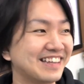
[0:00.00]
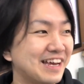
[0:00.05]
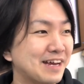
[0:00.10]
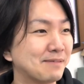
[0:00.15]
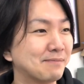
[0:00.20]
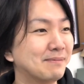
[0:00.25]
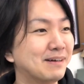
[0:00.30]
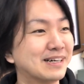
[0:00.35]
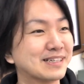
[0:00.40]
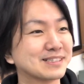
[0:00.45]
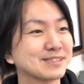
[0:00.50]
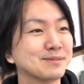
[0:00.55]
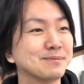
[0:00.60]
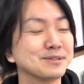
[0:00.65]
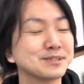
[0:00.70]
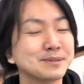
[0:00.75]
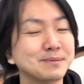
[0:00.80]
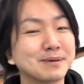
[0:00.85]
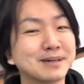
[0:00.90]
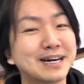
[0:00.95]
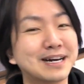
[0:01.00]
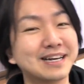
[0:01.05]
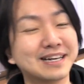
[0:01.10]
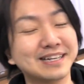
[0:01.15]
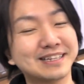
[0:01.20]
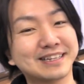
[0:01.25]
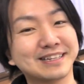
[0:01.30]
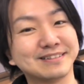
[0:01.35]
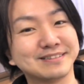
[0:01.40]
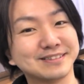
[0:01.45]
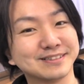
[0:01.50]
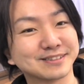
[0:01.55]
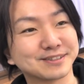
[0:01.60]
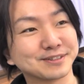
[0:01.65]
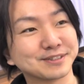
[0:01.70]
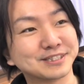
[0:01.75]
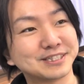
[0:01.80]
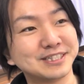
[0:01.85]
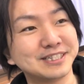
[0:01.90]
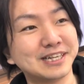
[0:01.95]
ねまあそもそもかけてるそ
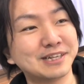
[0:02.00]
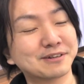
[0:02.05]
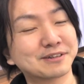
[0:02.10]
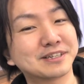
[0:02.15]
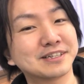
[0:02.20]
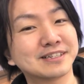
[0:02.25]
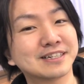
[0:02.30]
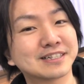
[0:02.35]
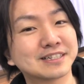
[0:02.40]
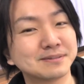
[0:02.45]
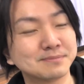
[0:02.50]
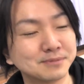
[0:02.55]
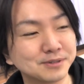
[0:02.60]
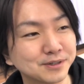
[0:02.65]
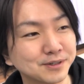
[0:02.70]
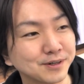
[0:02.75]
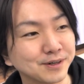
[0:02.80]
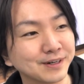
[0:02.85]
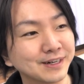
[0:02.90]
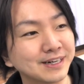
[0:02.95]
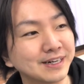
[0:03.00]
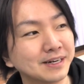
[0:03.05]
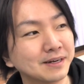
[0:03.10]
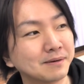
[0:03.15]
の仕入れの金額も